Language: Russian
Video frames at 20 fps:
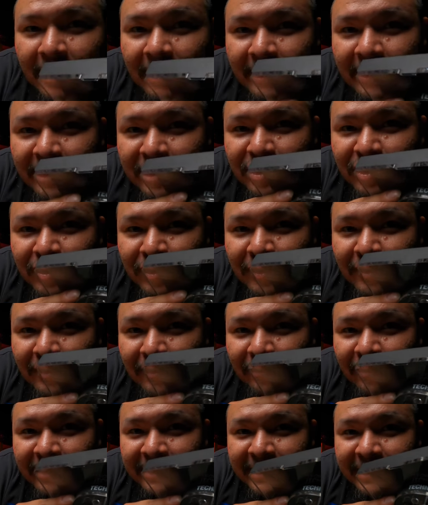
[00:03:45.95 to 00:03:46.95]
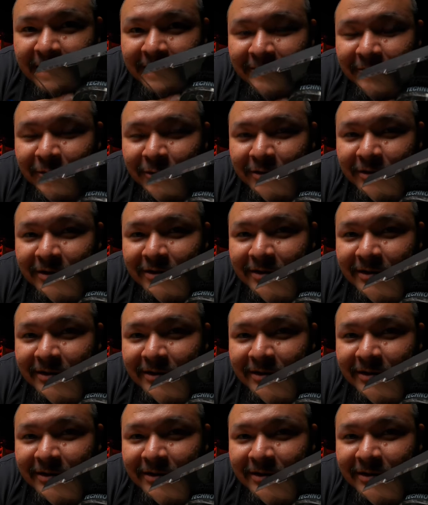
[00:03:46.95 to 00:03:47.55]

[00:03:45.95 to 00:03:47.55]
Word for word: Еще вот эта вот